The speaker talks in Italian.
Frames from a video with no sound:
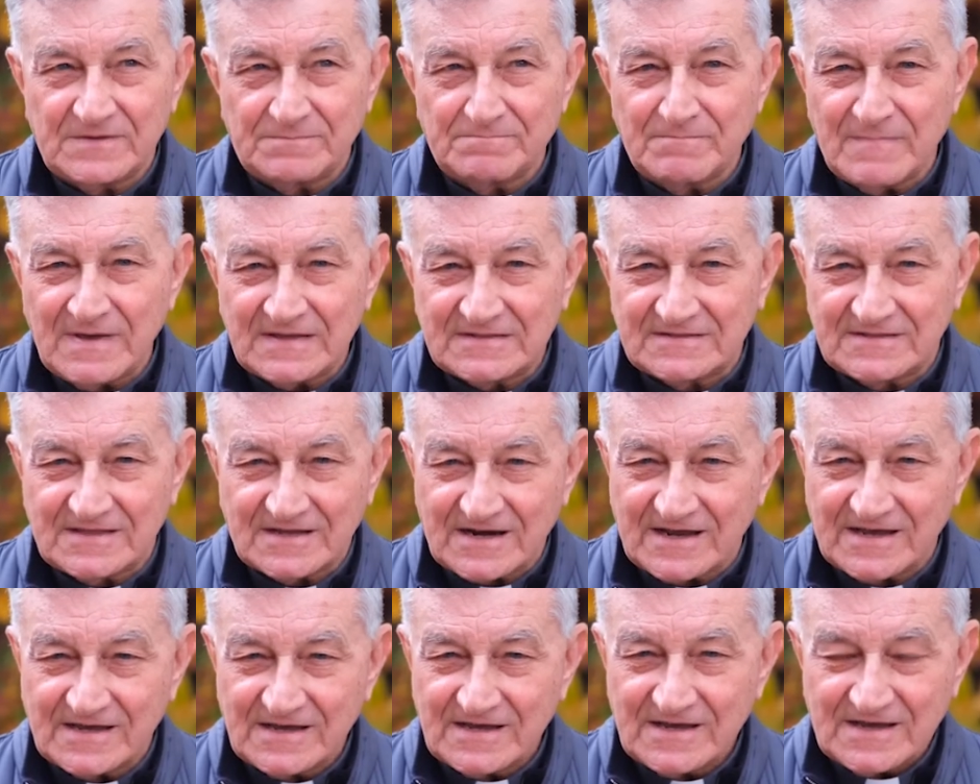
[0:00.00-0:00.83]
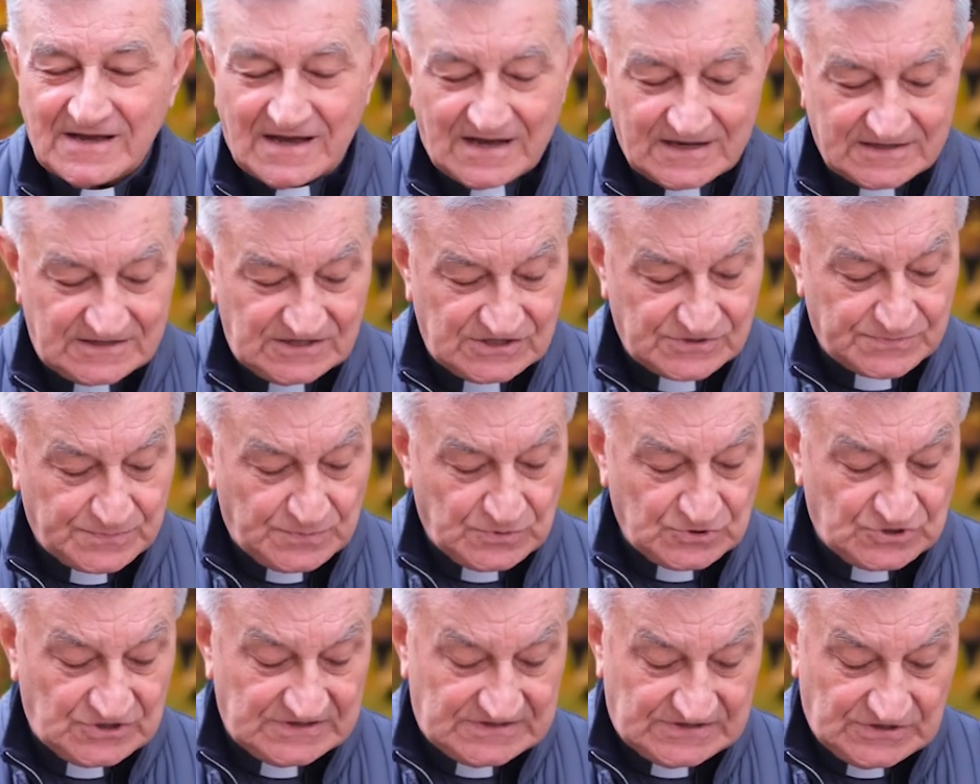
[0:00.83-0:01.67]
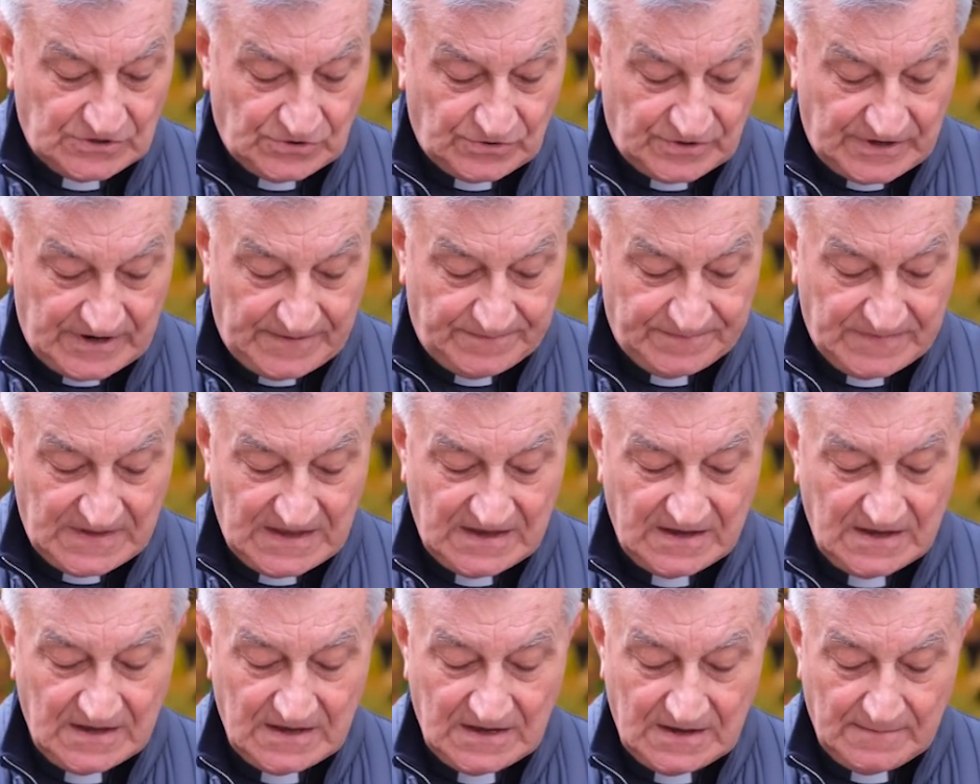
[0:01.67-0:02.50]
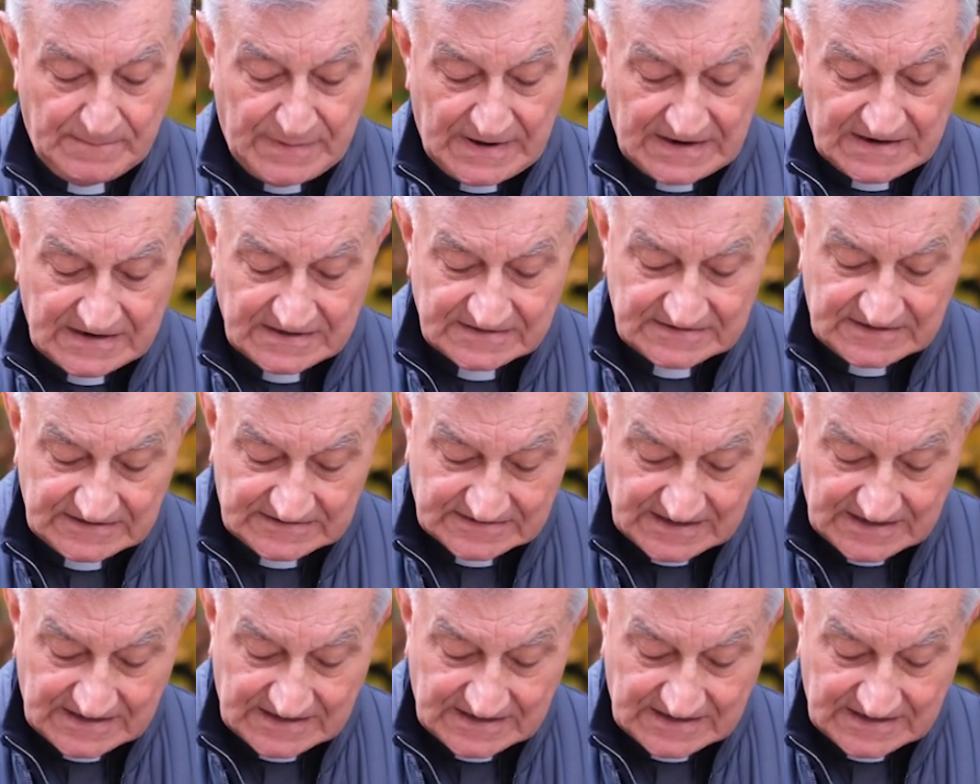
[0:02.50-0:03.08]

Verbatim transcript: mettere a disposizione. Parla di